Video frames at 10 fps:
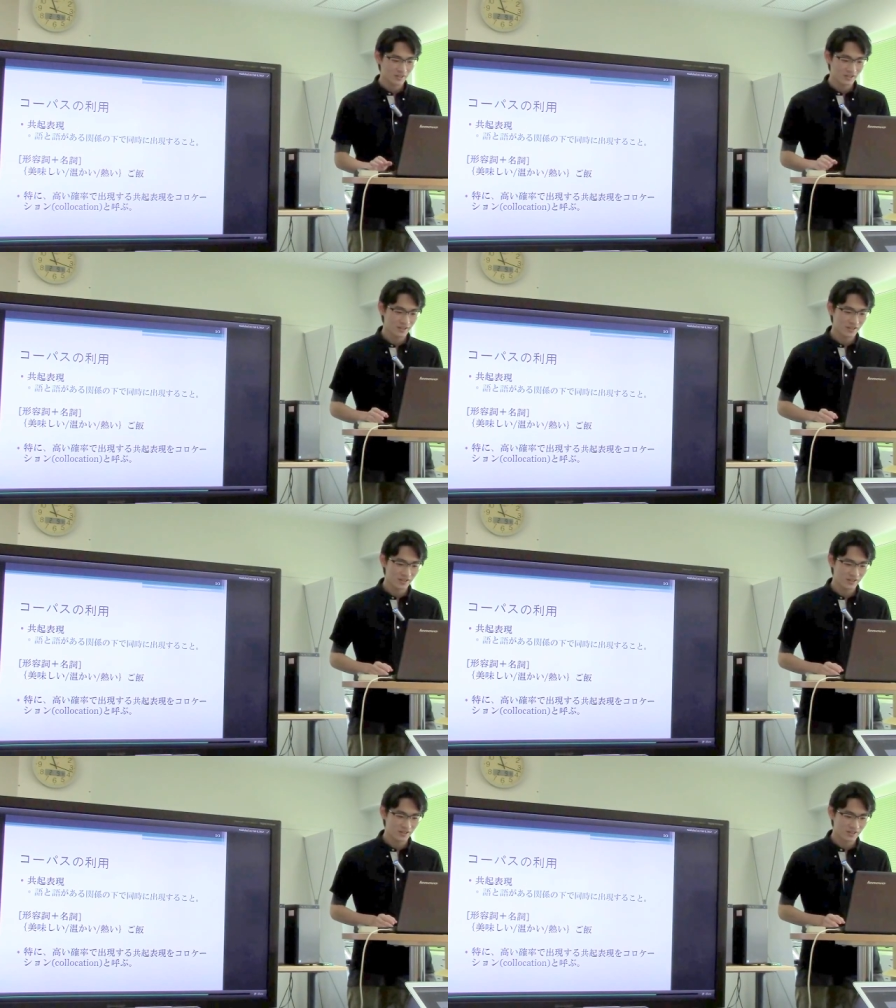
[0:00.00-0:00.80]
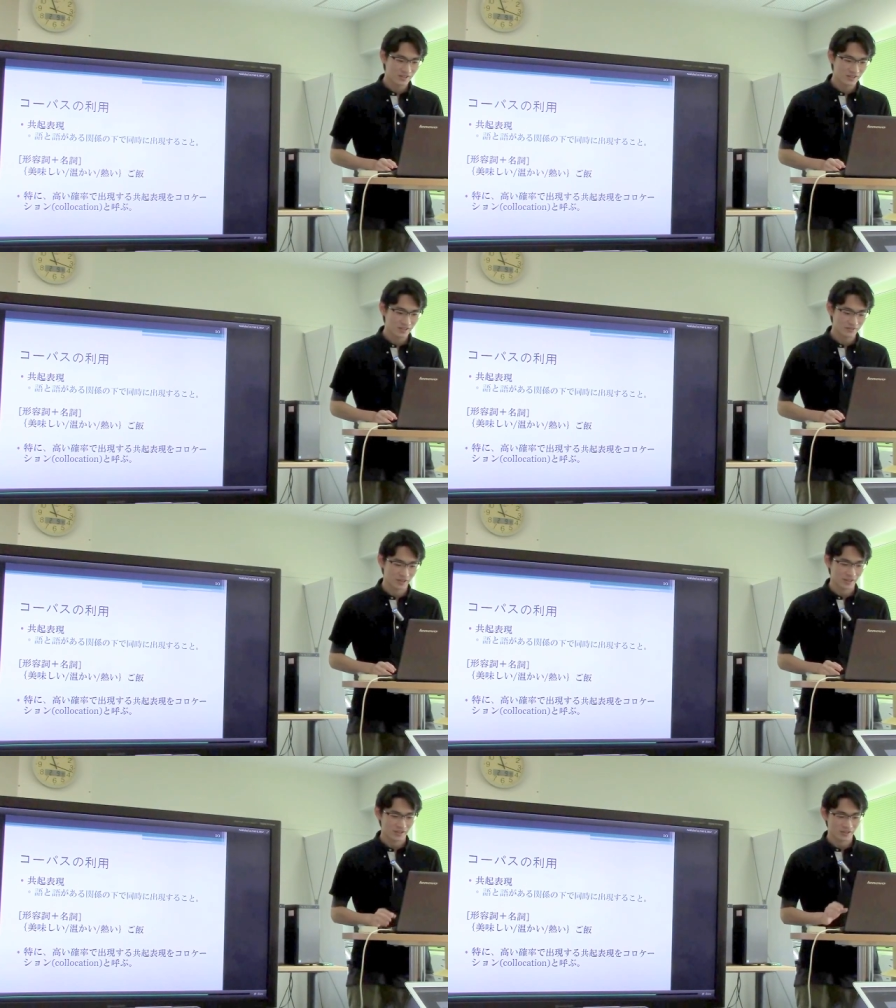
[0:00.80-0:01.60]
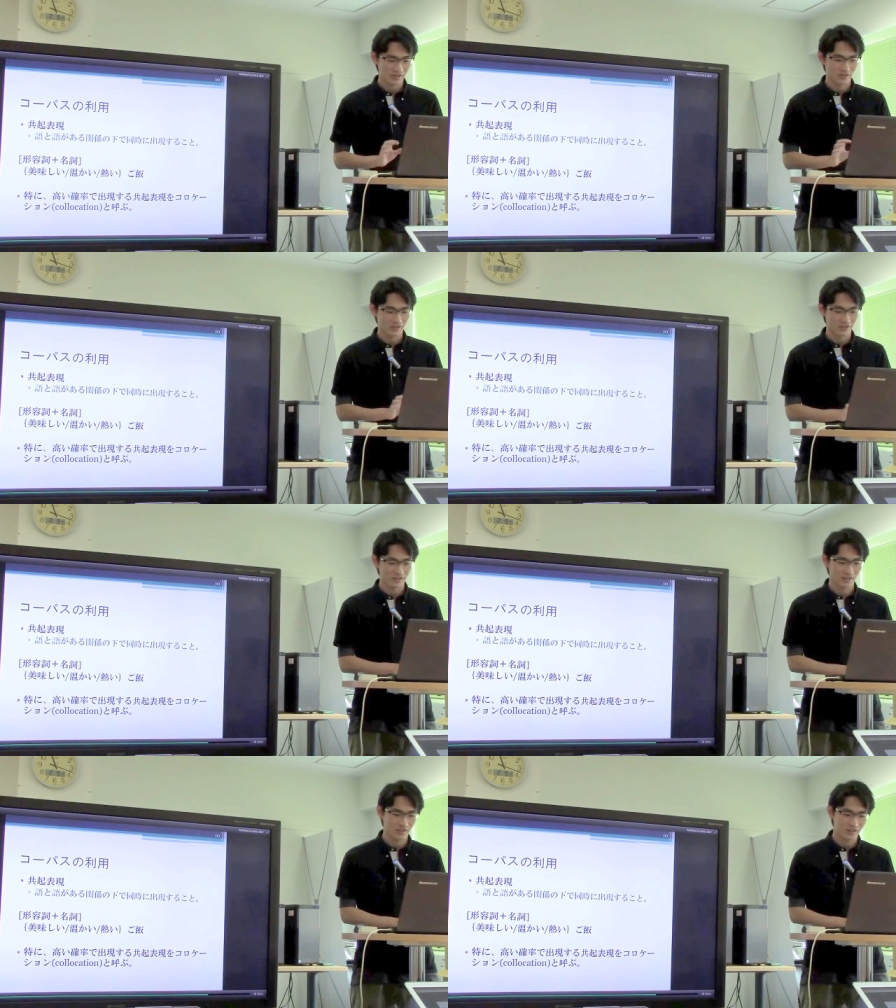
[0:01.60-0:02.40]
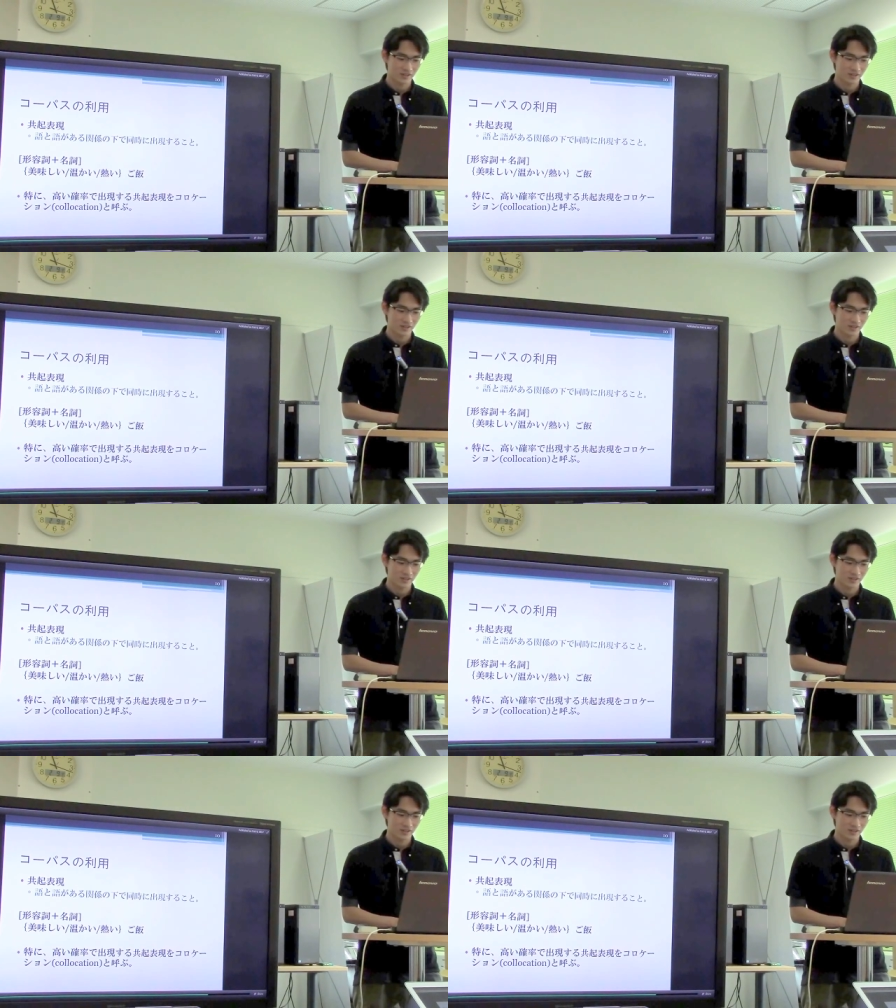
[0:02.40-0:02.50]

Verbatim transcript: ただあまあそうですね